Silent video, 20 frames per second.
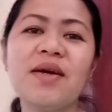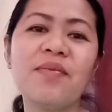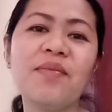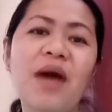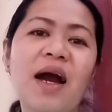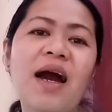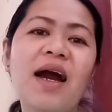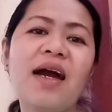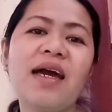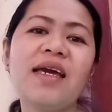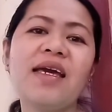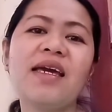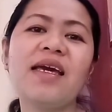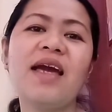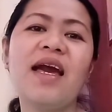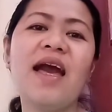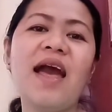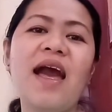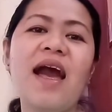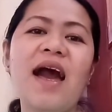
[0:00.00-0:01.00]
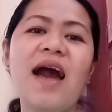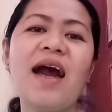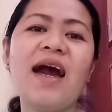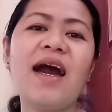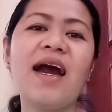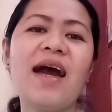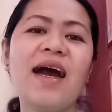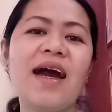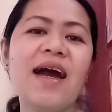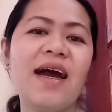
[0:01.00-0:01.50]
ng bahay.
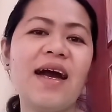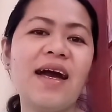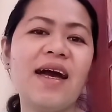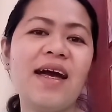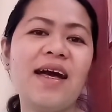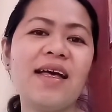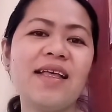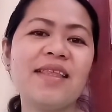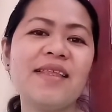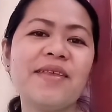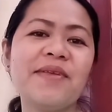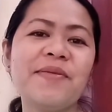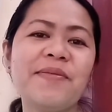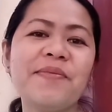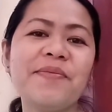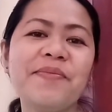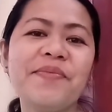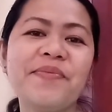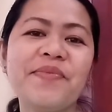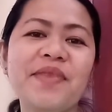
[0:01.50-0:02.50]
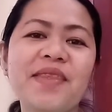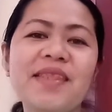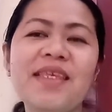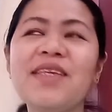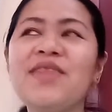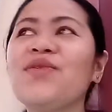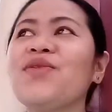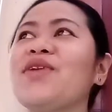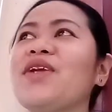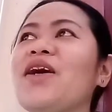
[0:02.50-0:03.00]
At
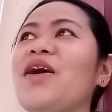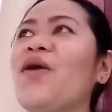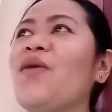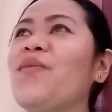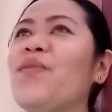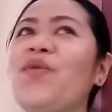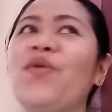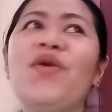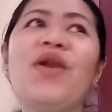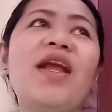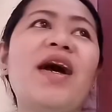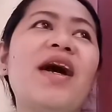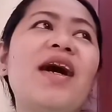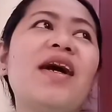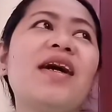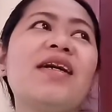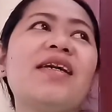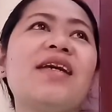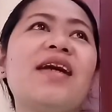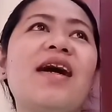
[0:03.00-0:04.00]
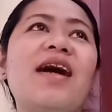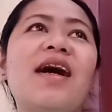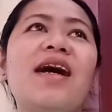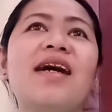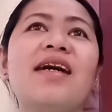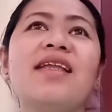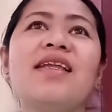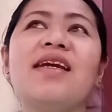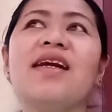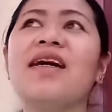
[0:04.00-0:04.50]
dito nakaupo lang.
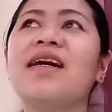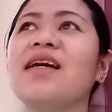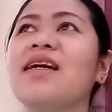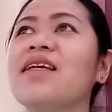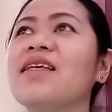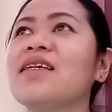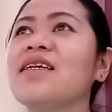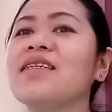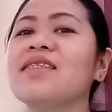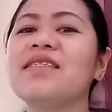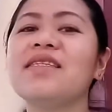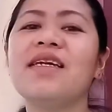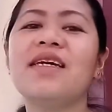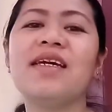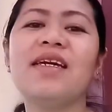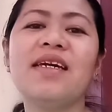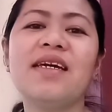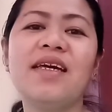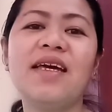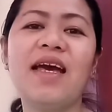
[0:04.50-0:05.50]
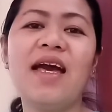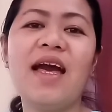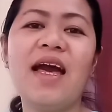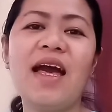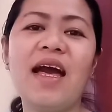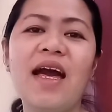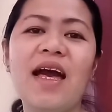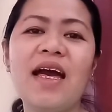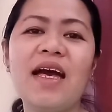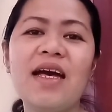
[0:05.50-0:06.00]
Ayan. Kasi,
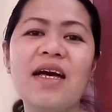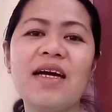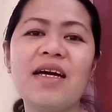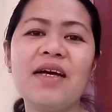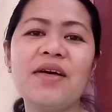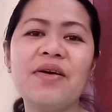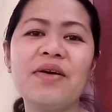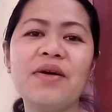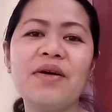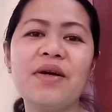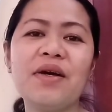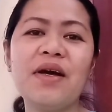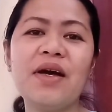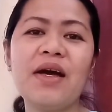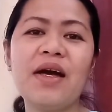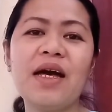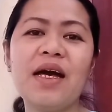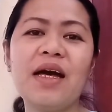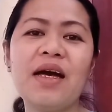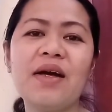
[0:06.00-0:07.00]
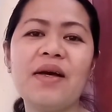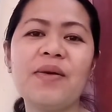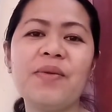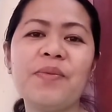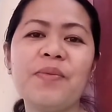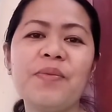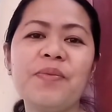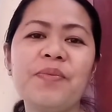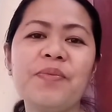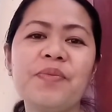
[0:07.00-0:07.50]
ah, uh,
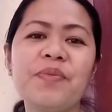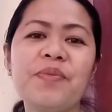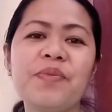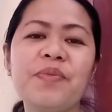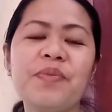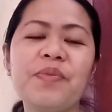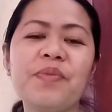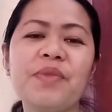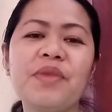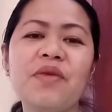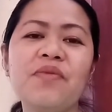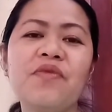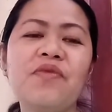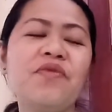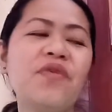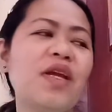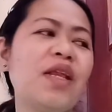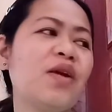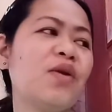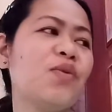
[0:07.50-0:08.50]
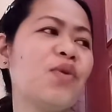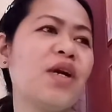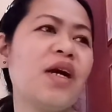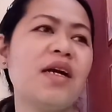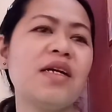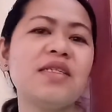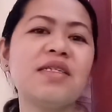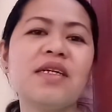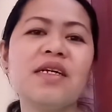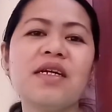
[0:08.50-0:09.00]
nafe-feel ko
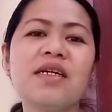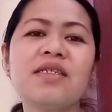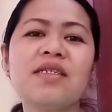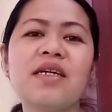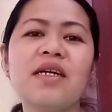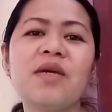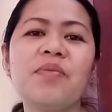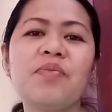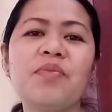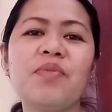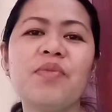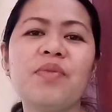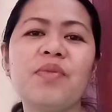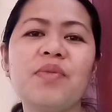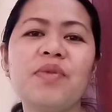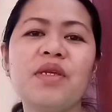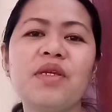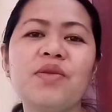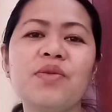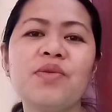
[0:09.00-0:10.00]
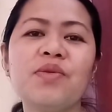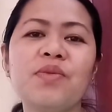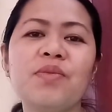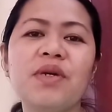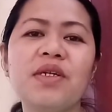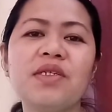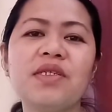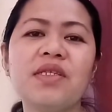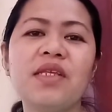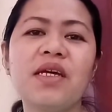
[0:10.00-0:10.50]
guys ang sarap dito
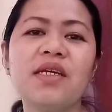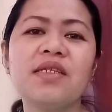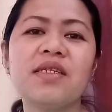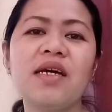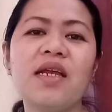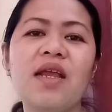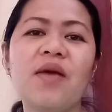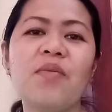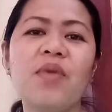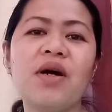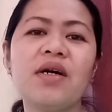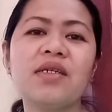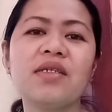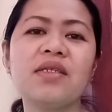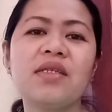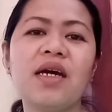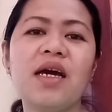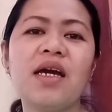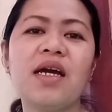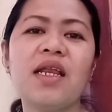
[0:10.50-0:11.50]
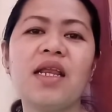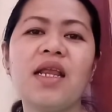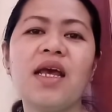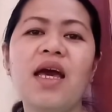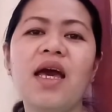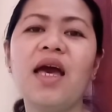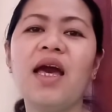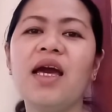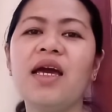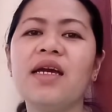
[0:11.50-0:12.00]
magstay sa labas dahil
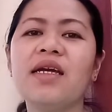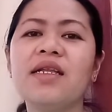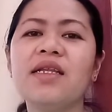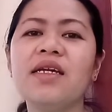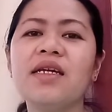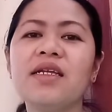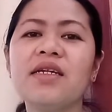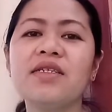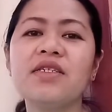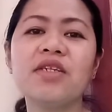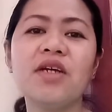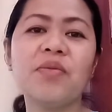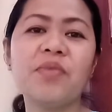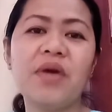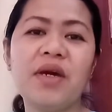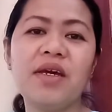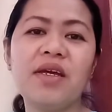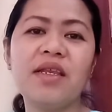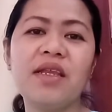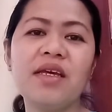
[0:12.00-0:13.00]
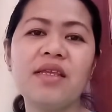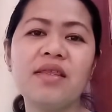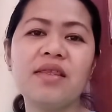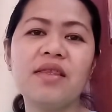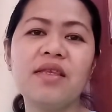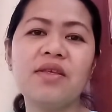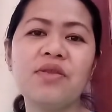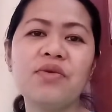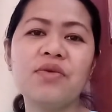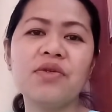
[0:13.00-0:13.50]
hindi na siya mainit
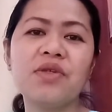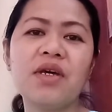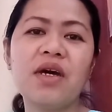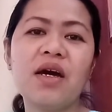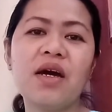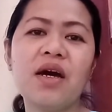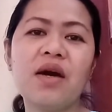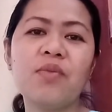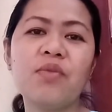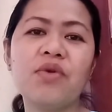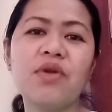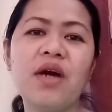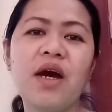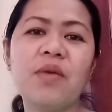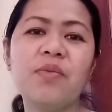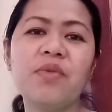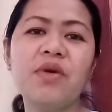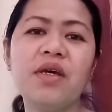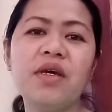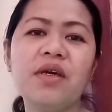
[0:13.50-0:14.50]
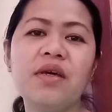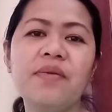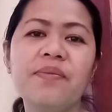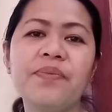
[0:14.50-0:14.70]
dito sa Abu Dhabi.